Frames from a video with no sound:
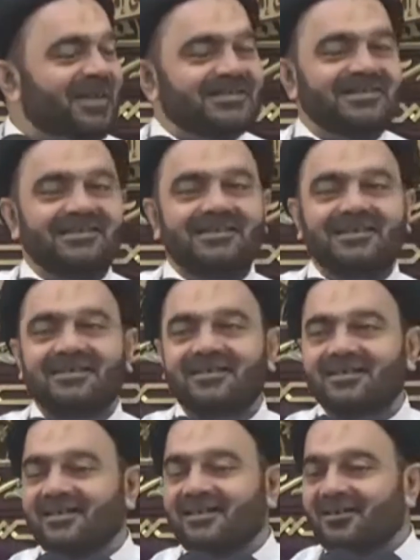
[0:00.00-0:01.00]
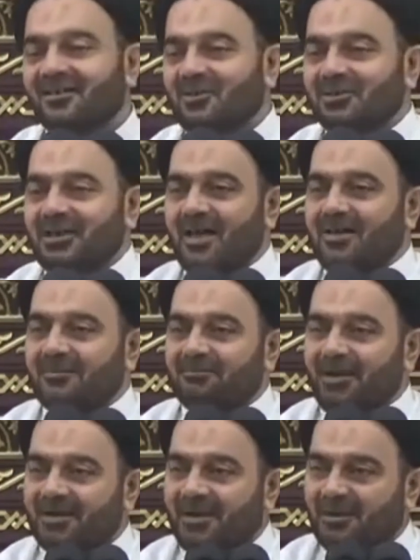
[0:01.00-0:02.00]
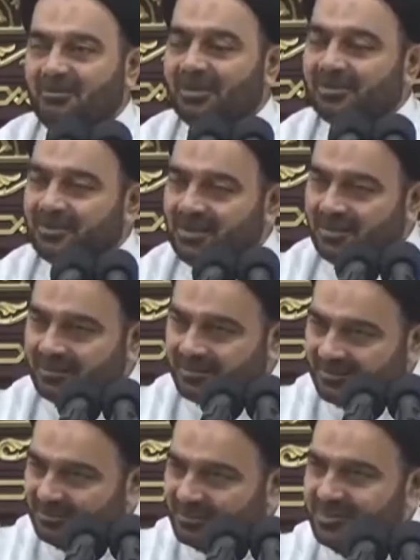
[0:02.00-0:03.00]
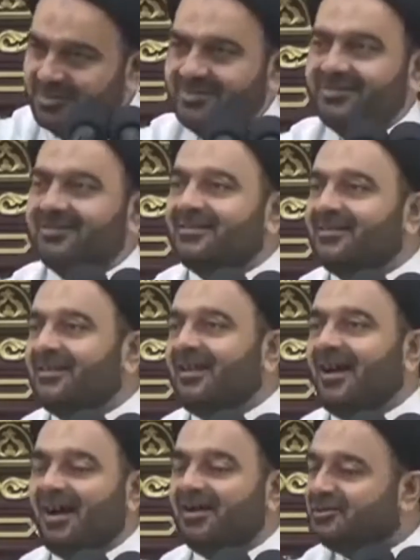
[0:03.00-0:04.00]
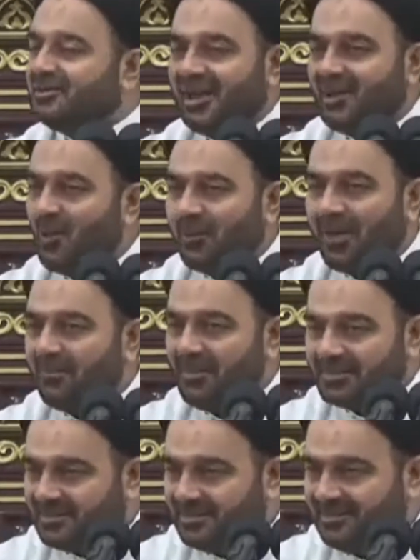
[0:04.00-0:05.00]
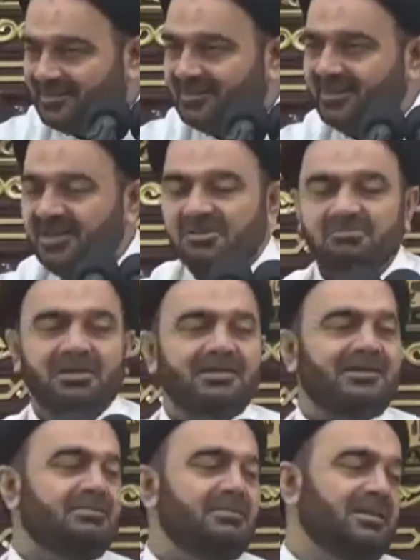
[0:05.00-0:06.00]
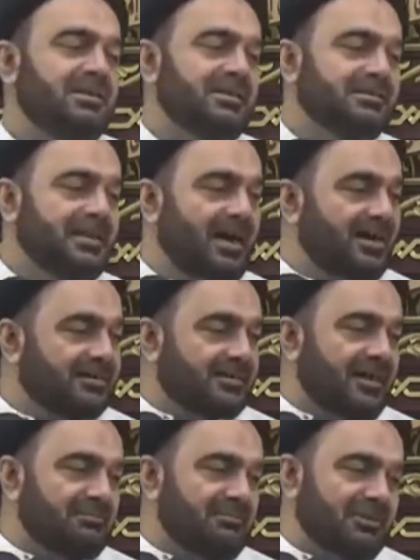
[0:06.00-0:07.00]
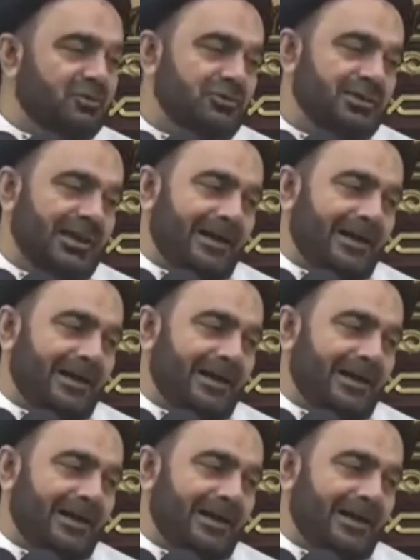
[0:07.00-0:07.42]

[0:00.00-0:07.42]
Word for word: इसलिए खुदा का पैगाम आते दी अज आलो का मिसली बंदे मेरी यतात कर मैं तुझे